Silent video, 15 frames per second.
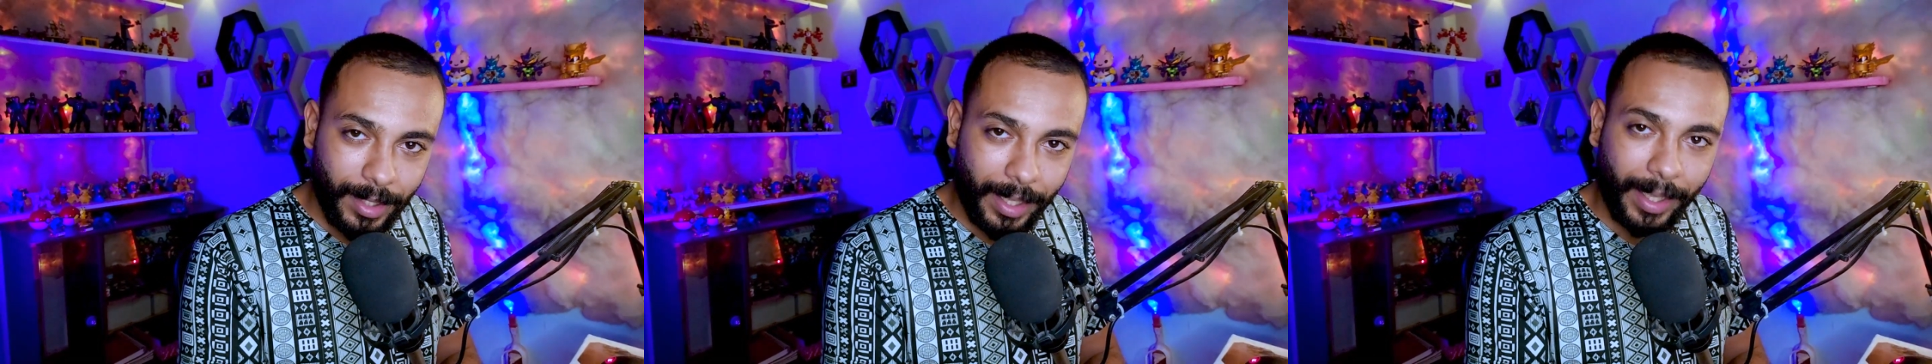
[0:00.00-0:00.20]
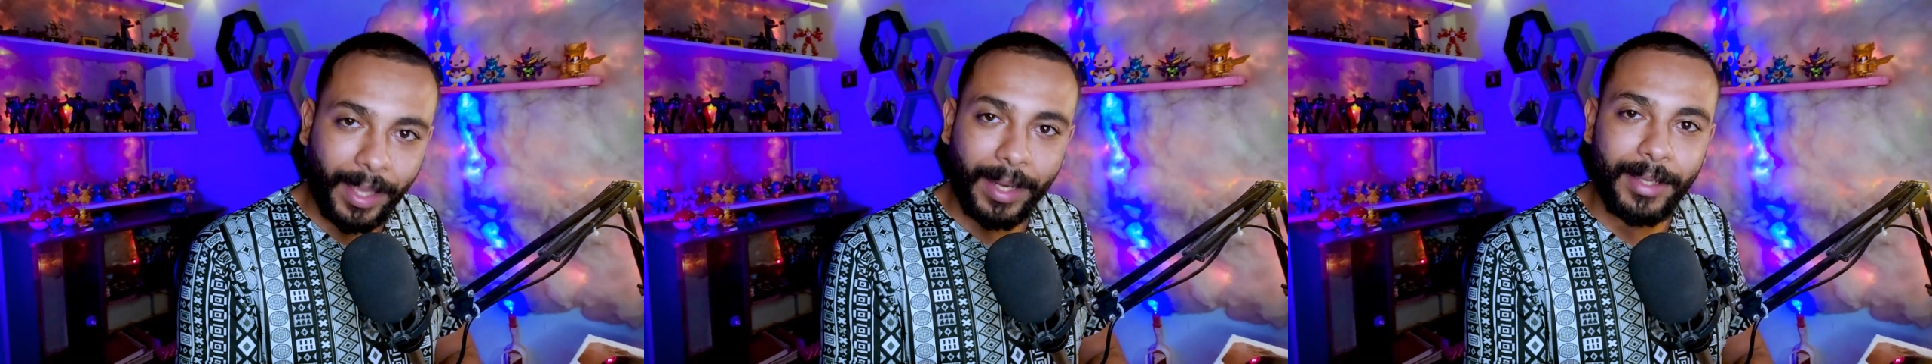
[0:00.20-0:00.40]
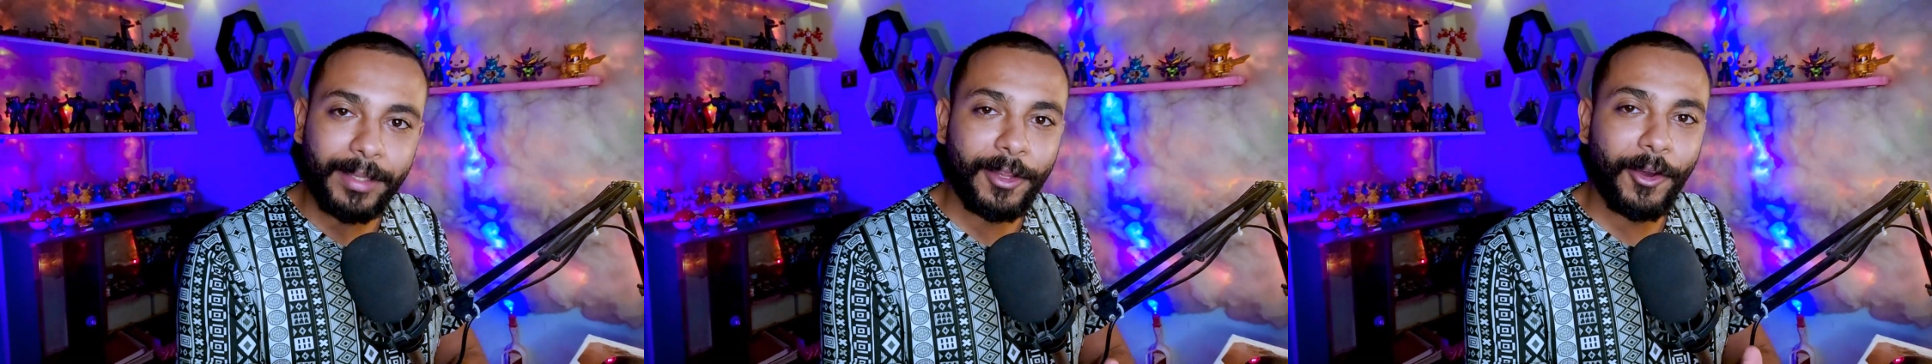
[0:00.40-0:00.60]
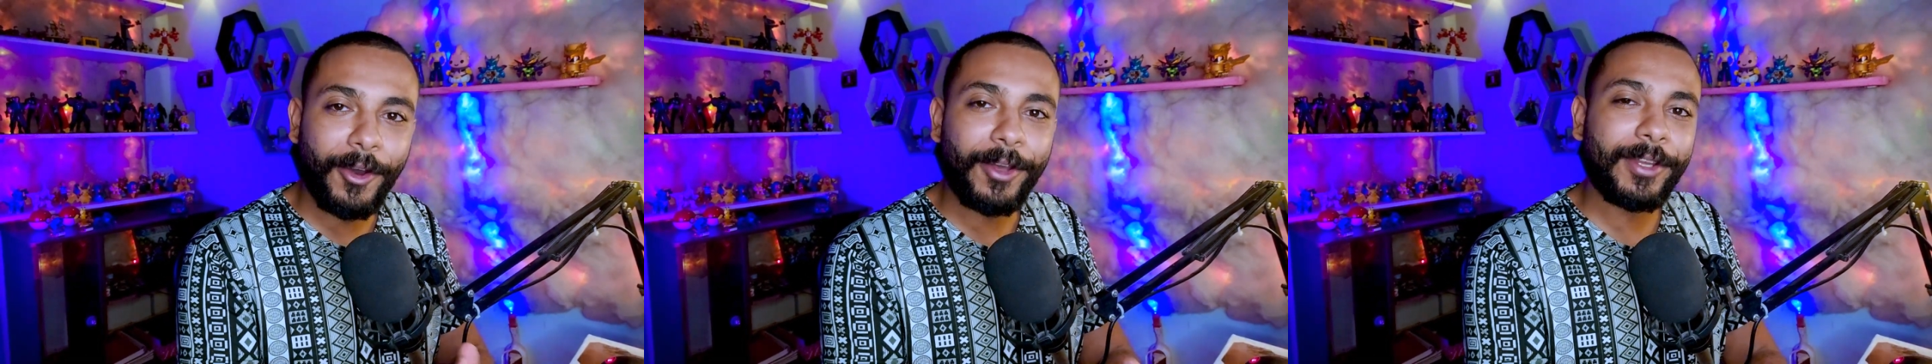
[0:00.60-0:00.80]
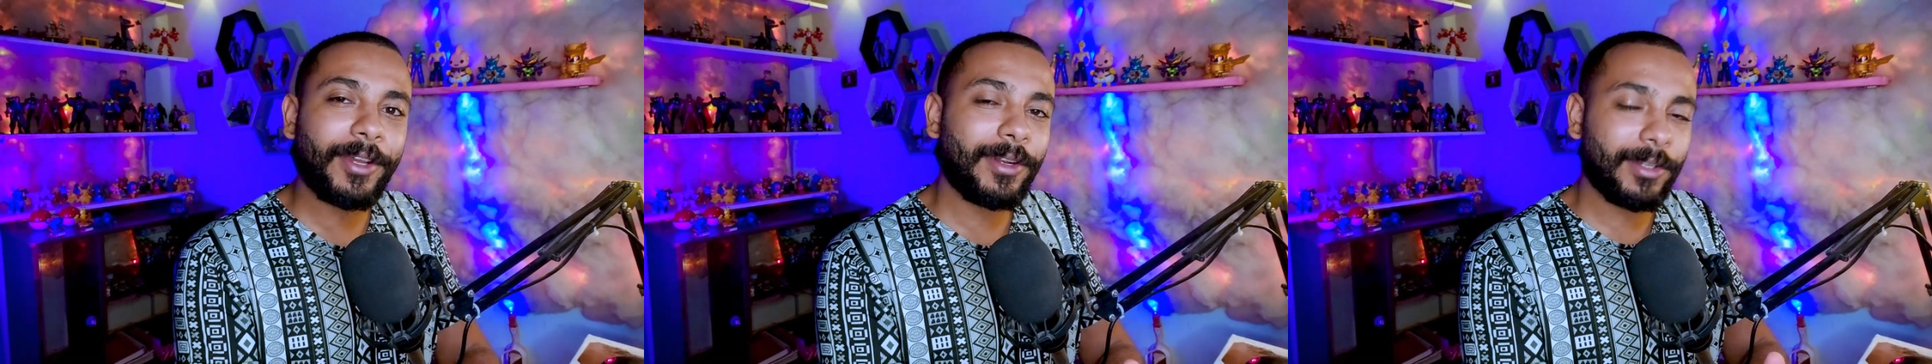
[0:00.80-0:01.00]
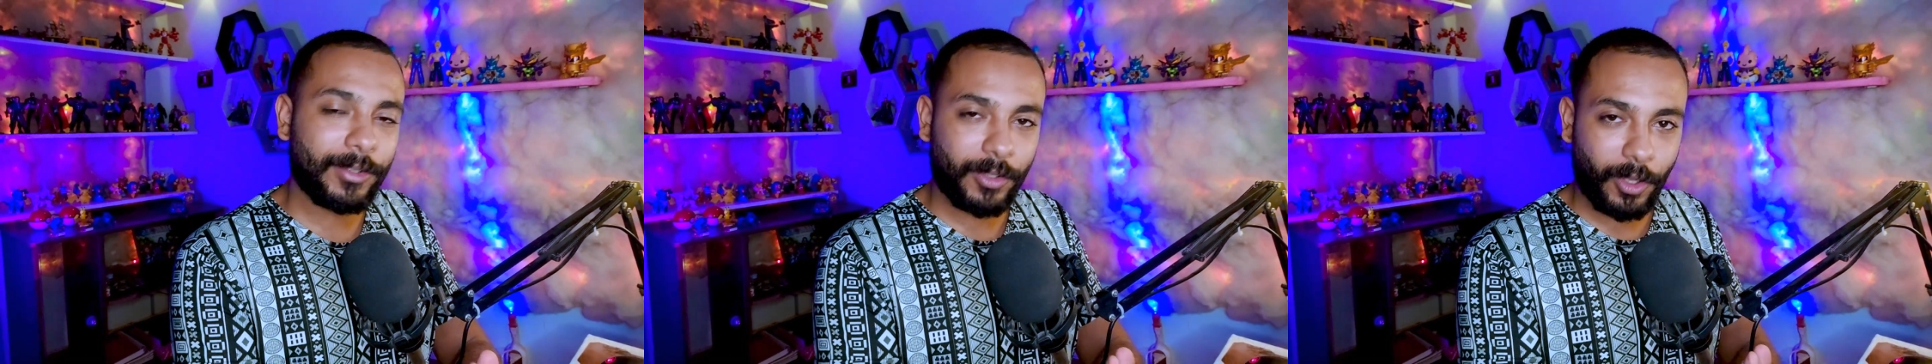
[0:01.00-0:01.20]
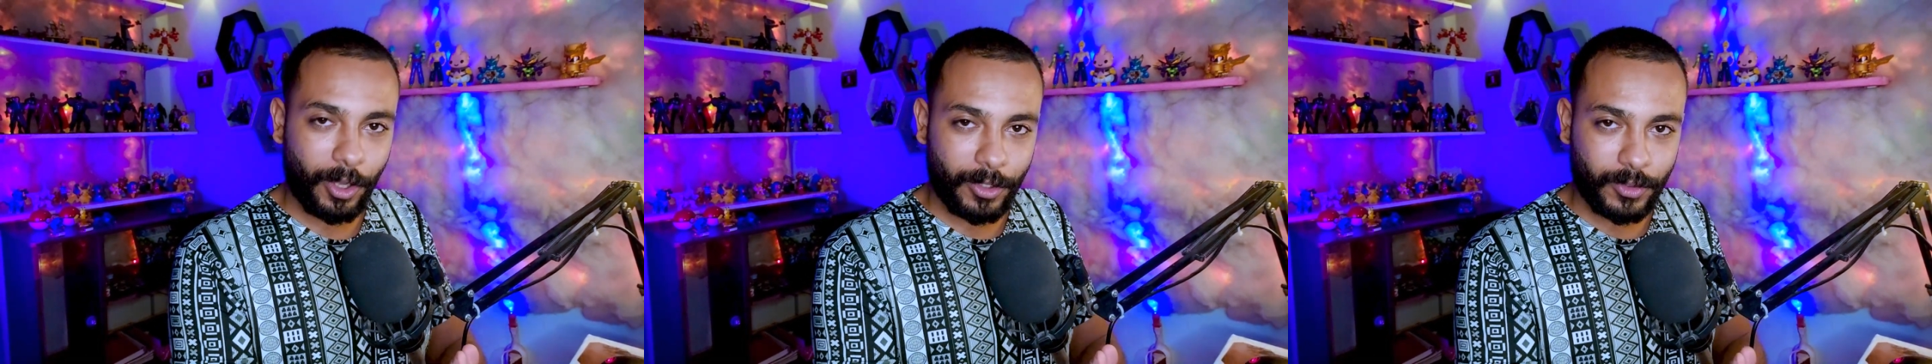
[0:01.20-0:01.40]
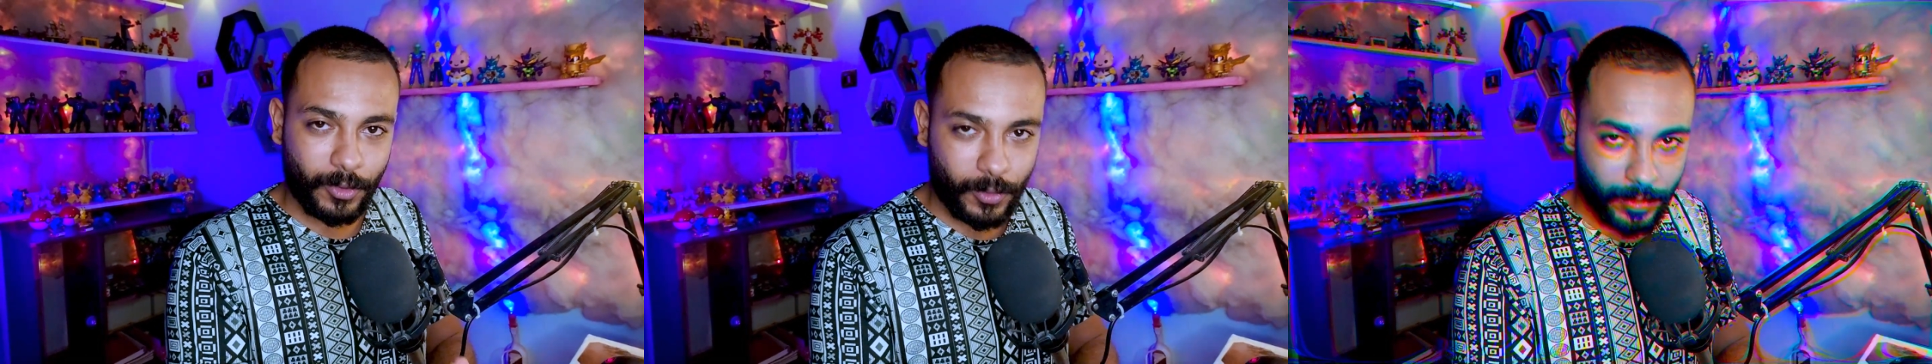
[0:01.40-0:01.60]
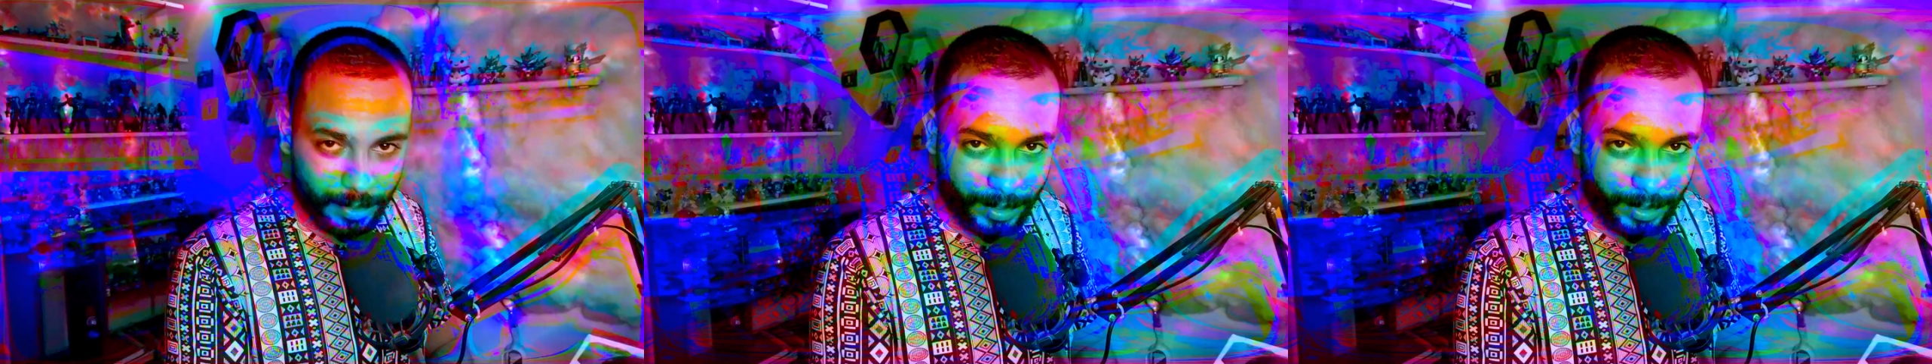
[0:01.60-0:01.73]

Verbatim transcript: هيخليني اغير للتخصص